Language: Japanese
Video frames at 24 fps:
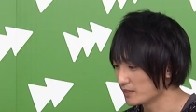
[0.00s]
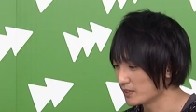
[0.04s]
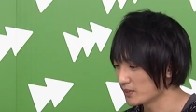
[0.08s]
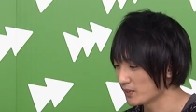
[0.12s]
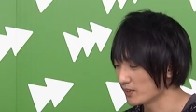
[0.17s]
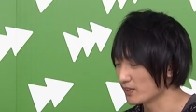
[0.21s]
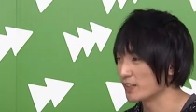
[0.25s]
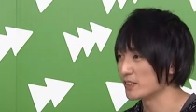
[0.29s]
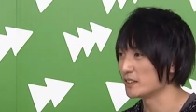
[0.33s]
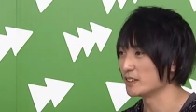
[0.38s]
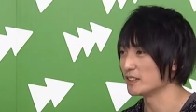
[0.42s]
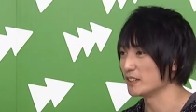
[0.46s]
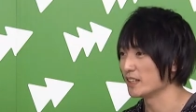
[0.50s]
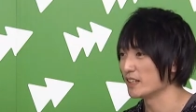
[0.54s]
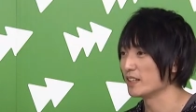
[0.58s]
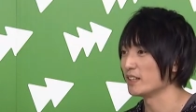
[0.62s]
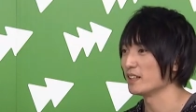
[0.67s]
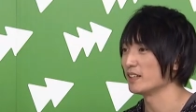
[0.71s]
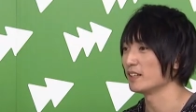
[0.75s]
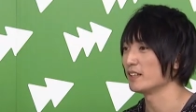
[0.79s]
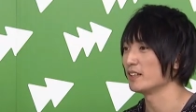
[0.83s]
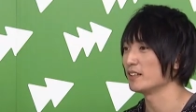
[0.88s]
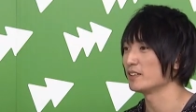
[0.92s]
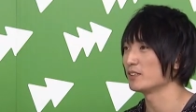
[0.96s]
そうです
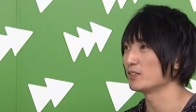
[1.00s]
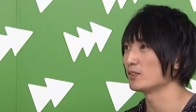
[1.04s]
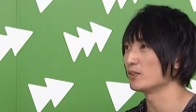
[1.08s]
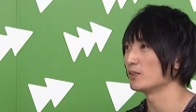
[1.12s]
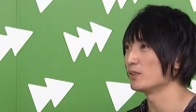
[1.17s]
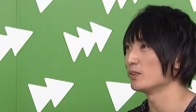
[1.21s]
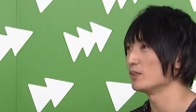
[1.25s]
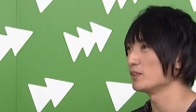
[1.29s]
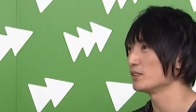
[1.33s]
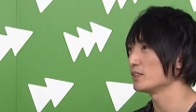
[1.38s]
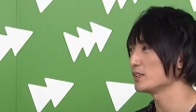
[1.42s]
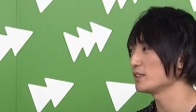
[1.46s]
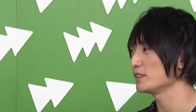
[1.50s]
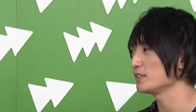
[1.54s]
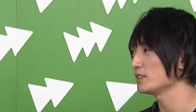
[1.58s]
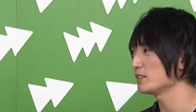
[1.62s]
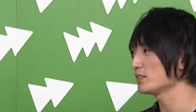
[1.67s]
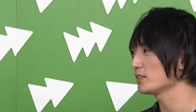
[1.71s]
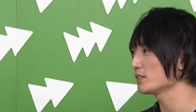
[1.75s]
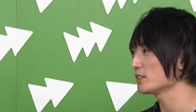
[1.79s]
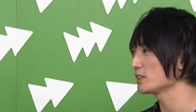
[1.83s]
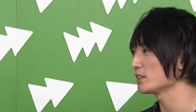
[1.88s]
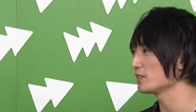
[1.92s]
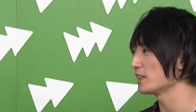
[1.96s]
ねえっと
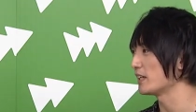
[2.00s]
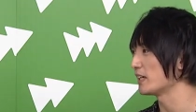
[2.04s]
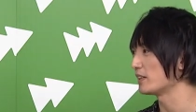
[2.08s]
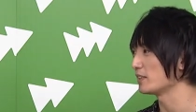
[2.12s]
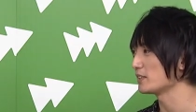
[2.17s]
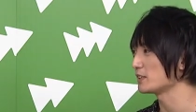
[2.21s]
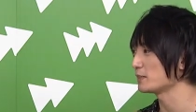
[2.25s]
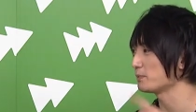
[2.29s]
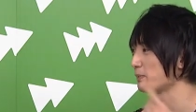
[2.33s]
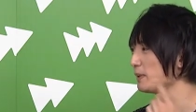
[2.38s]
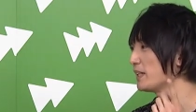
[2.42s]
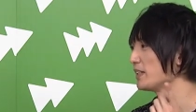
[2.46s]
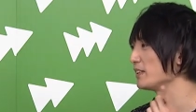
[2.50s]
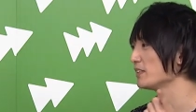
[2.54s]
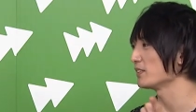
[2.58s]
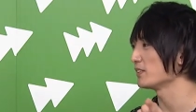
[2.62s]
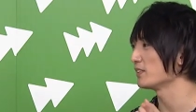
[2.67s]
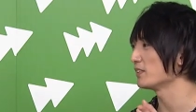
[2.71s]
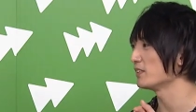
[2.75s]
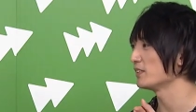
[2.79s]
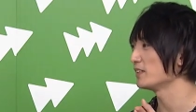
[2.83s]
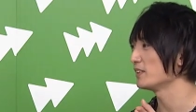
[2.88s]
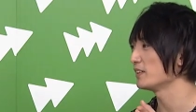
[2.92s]
一つはスペインの